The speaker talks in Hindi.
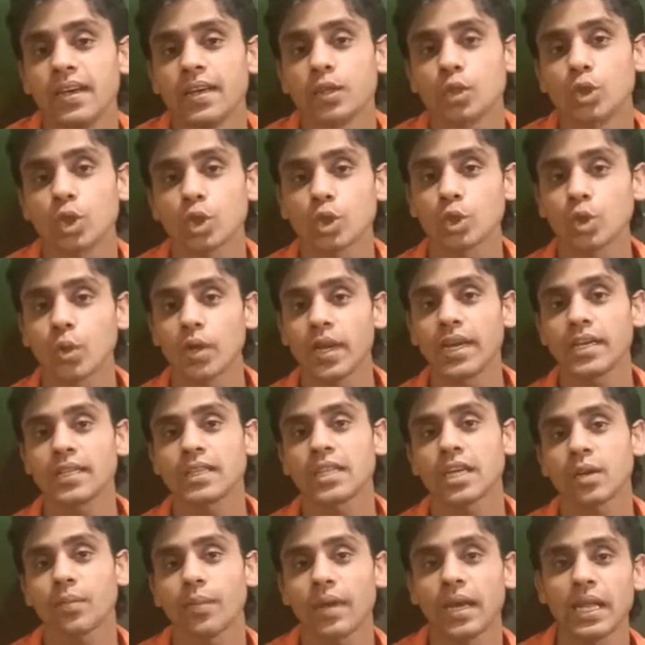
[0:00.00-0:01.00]
दोस्तों एट
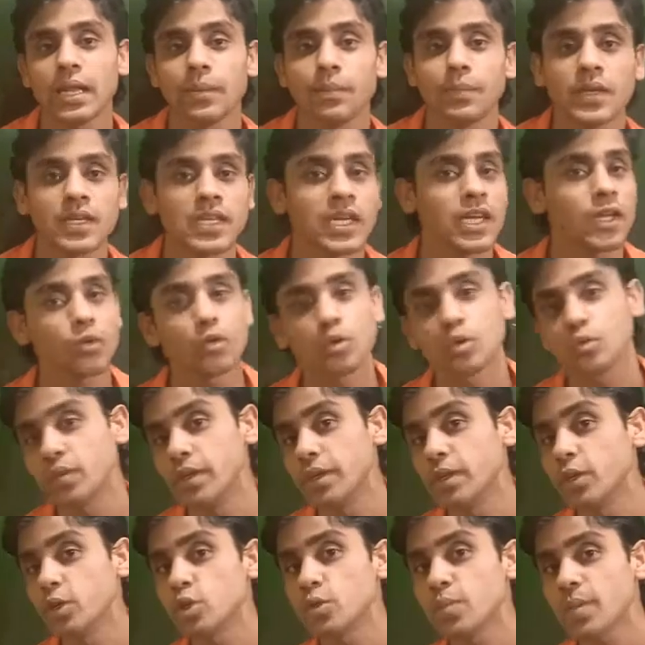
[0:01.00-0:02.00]
तक मैंने पिछले कुछ
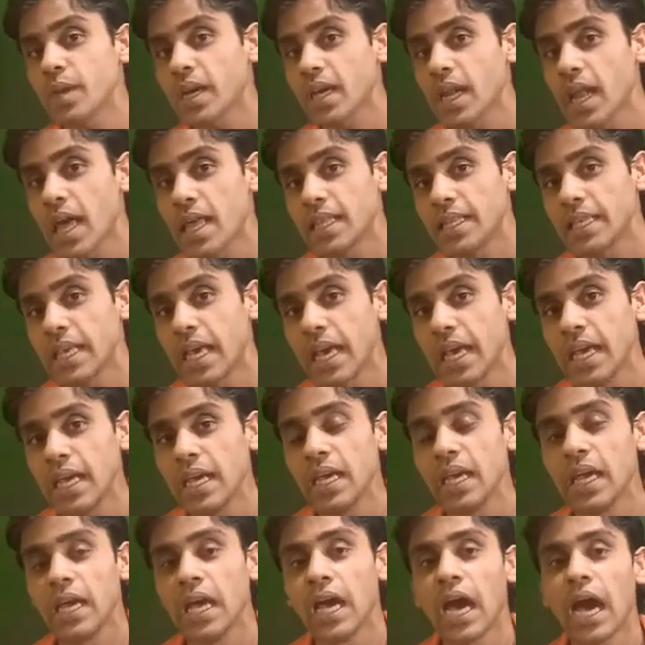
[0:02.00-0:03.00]
वीडियोस में करा दिया
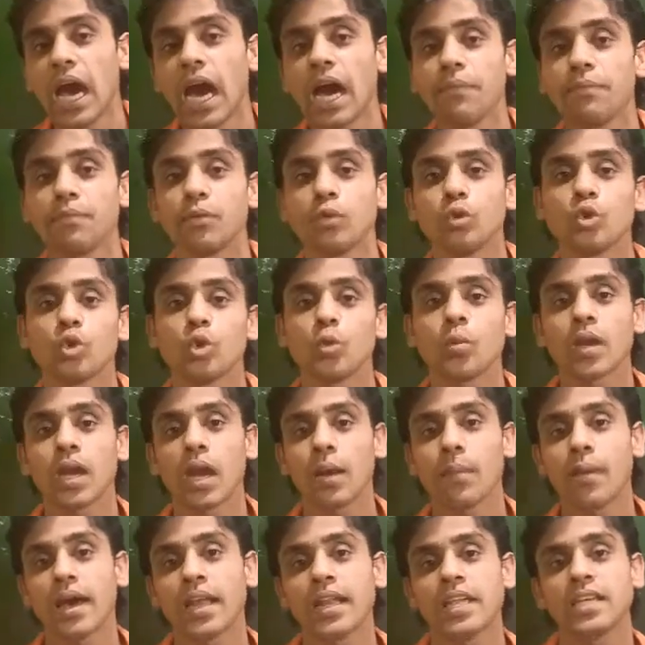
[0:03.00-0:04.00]
है आप यूट्यूब के
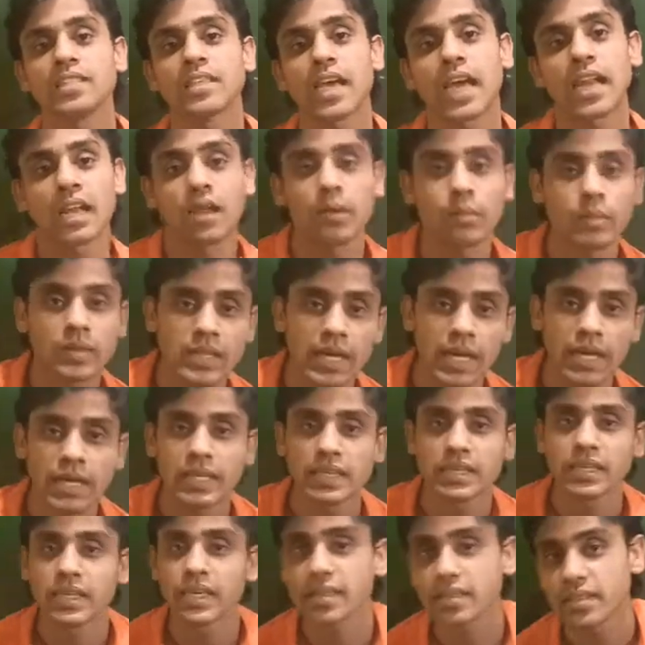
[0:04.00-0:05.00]
हमारे चैनल में जाके
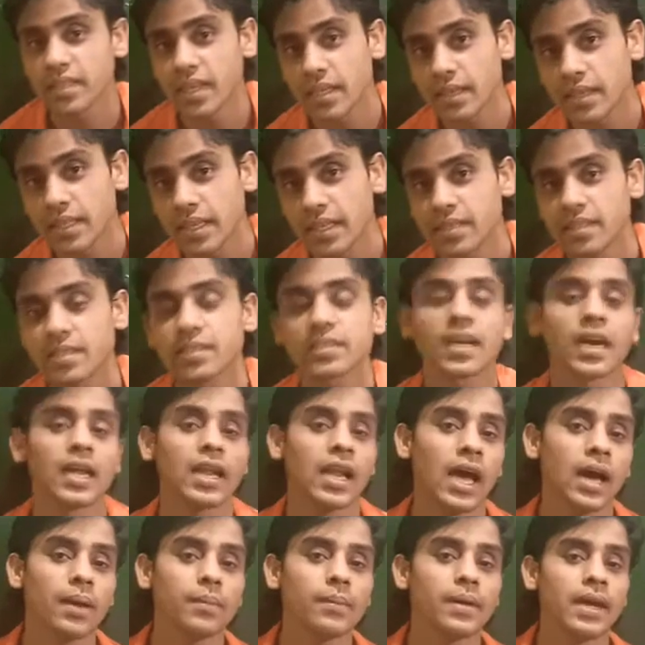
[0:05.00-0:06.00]
देख सकते हैं जिसका
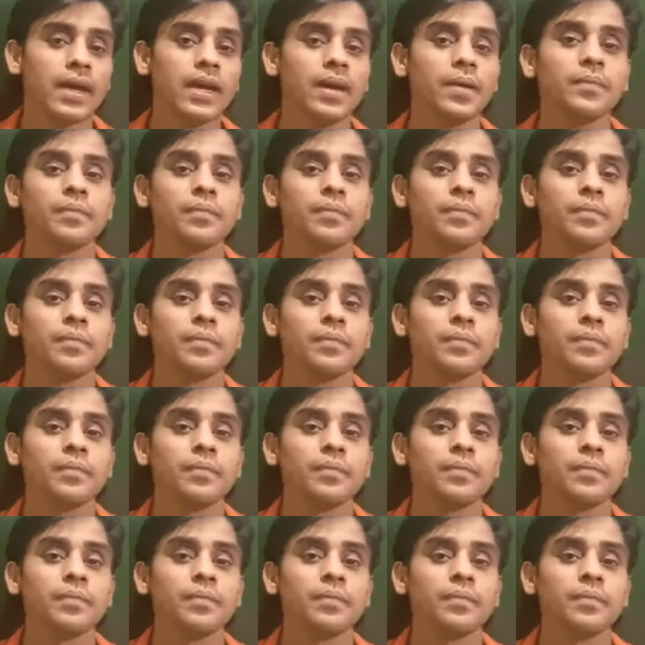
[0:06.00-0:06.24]
नाम है